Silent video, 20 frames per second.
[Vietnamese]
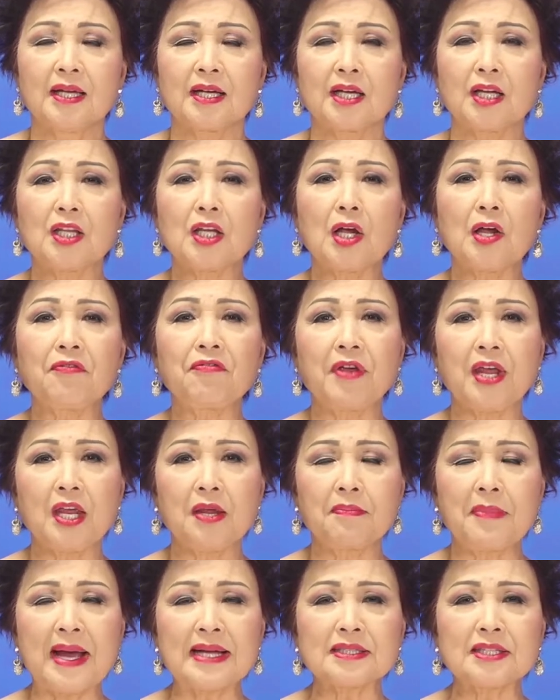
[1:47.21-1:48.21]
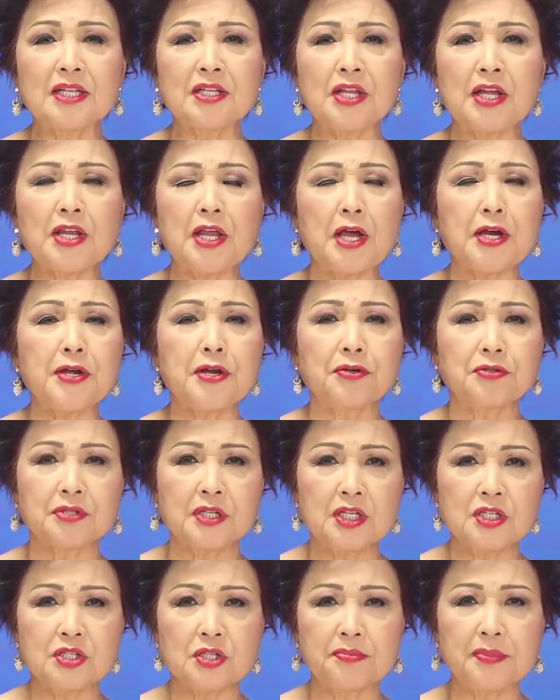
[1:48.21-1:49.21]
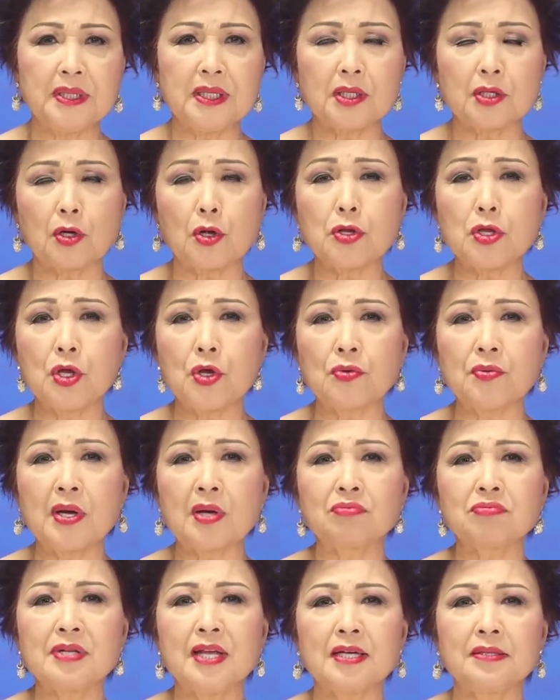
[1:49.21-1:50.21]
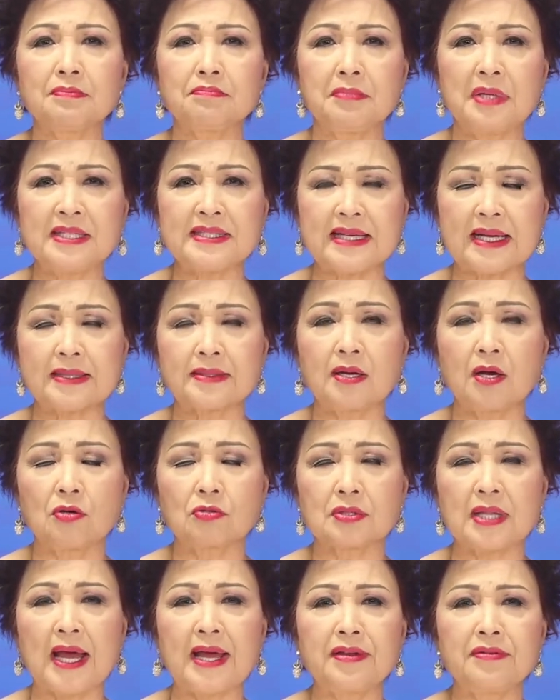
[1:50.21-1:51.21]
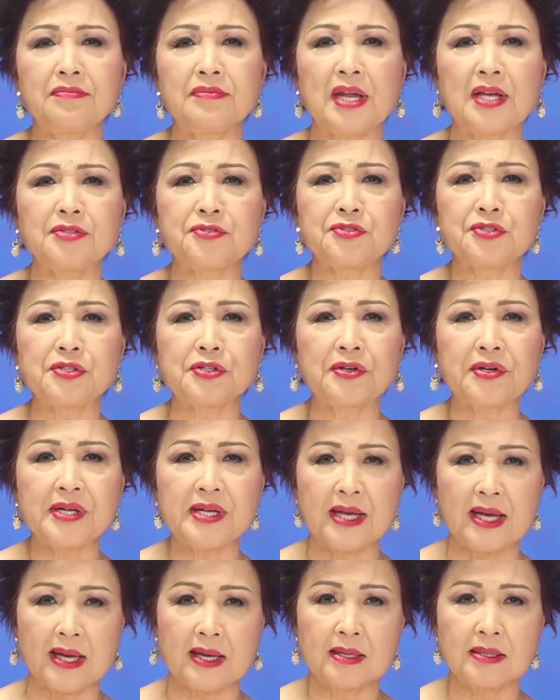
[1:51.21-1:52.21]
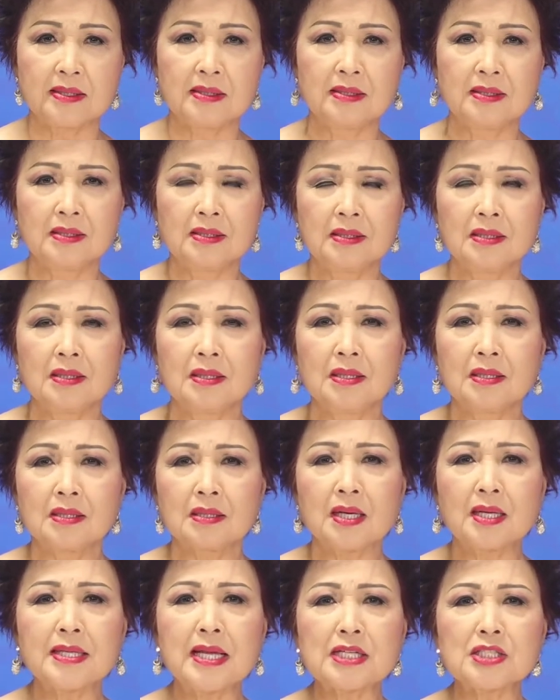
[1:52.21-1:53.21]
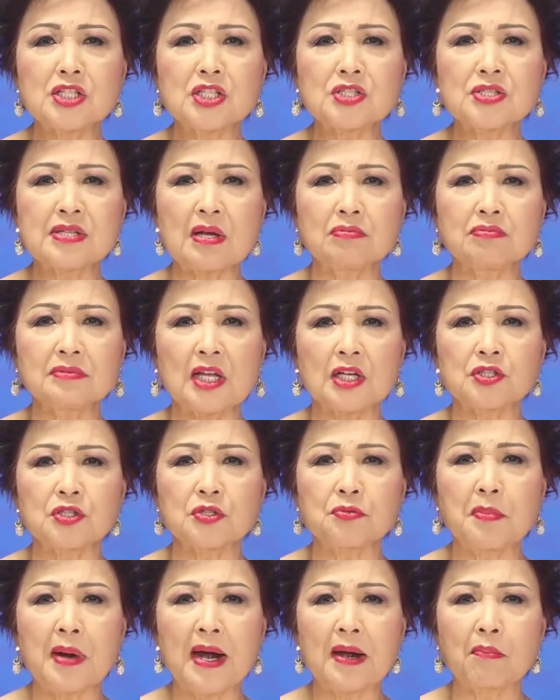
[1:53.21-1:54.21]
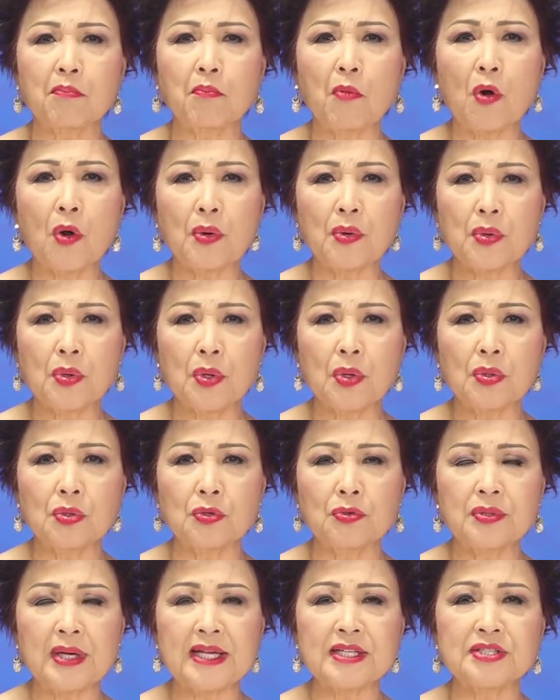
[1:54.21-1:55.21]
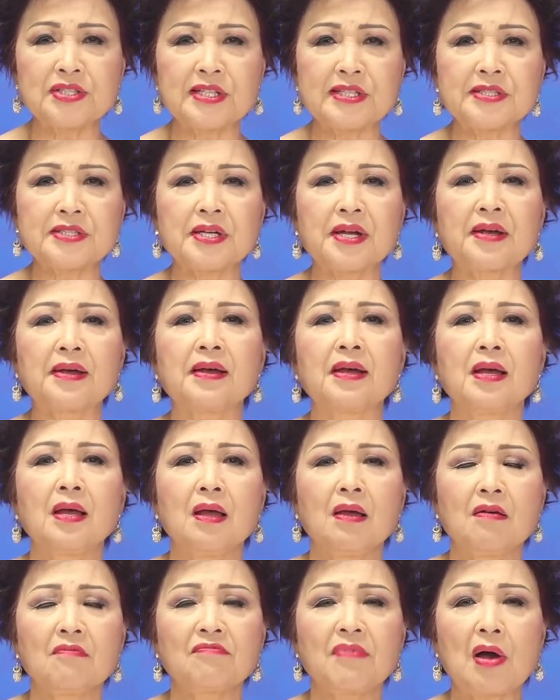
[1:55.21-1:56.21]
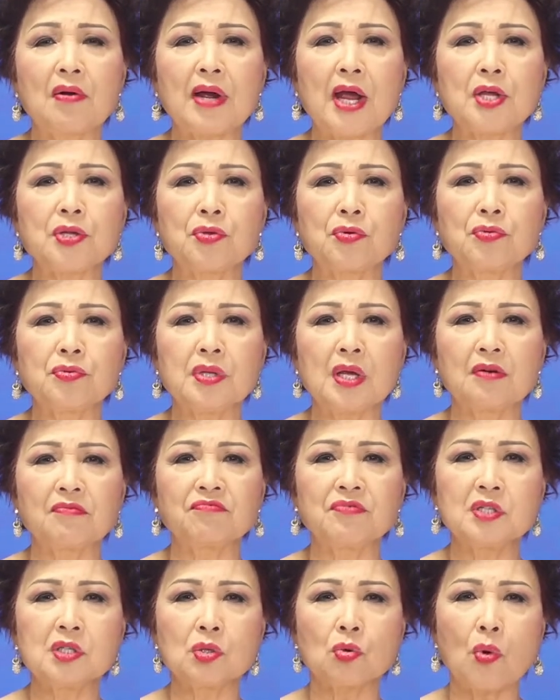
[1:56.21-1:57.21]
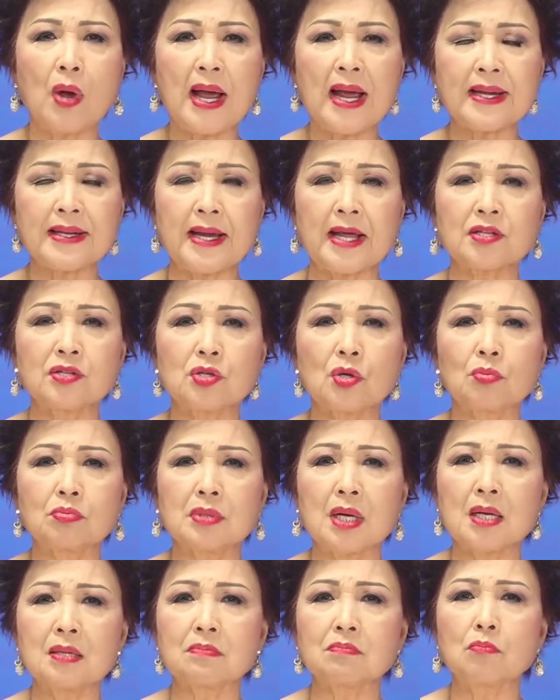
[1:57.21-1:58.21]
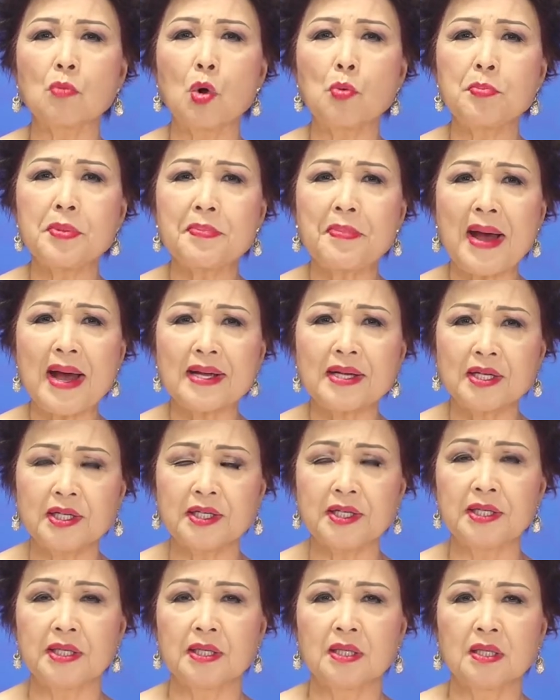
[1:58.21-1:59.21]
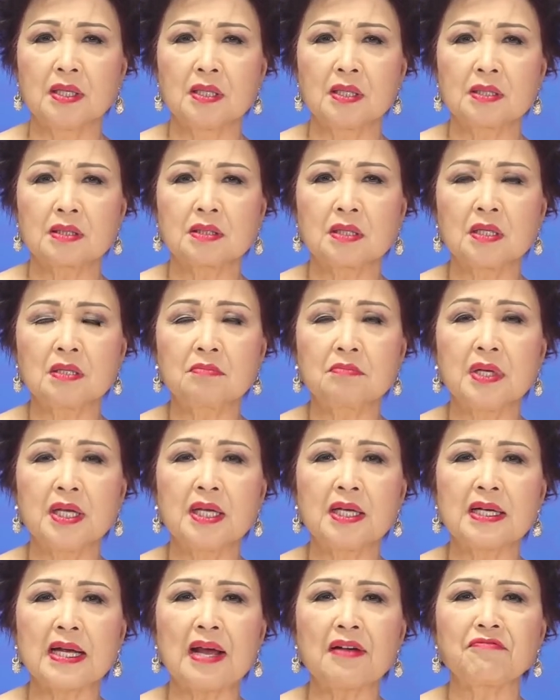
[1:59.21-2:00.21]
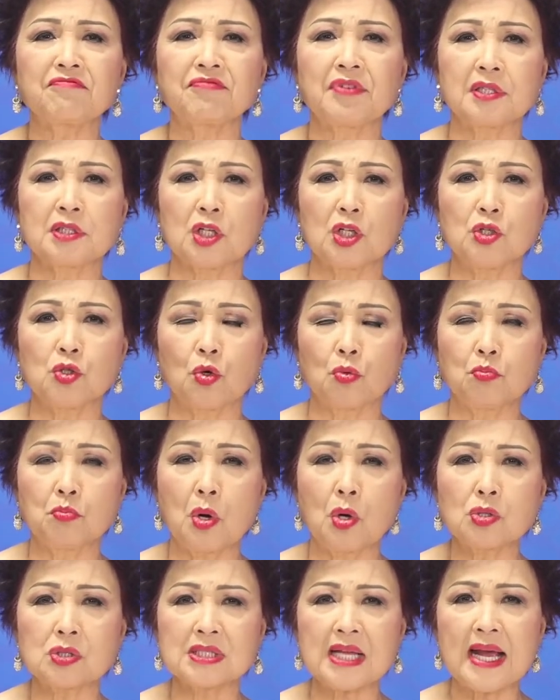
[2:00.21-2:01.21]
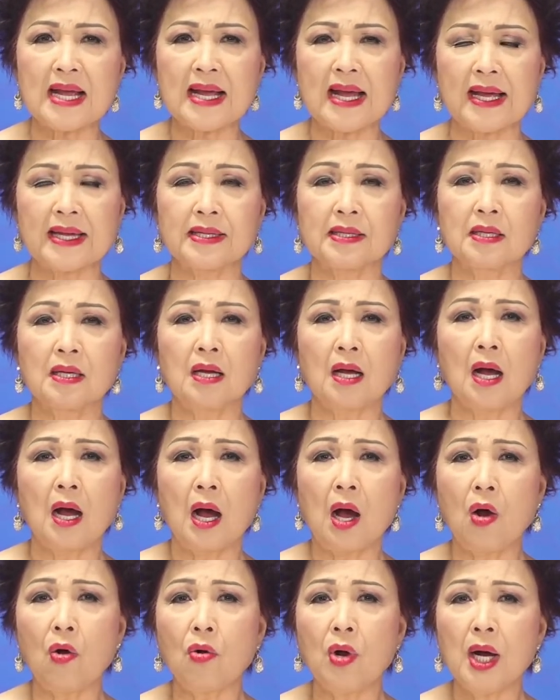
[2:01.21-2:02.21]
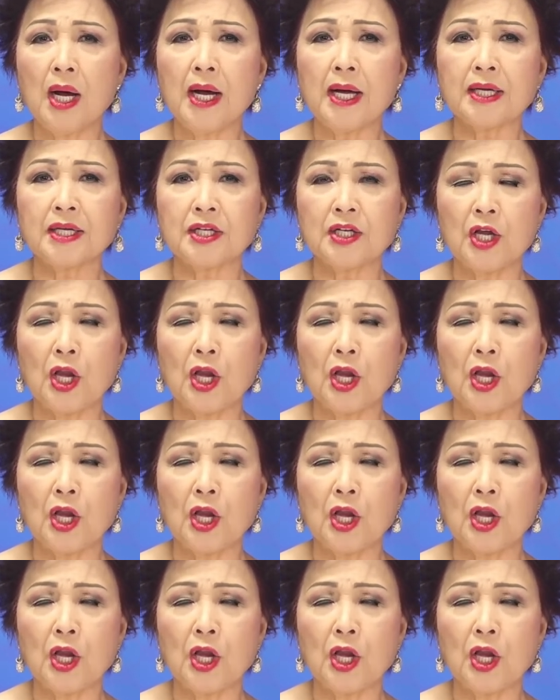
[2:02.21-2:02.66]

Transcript: Kính thưa quý vị, bản tin thế giới đầu tiên cho biết có nhiều nông dân bị chặt đầu tại Nigeria. Cư dân sinh sống tại tiểu bang Borno của Nigeria vào ngày Chủ nhật vừa qua đã chôn cất 43 người từng bị các phần tử khủng bố sát hại, hầu hết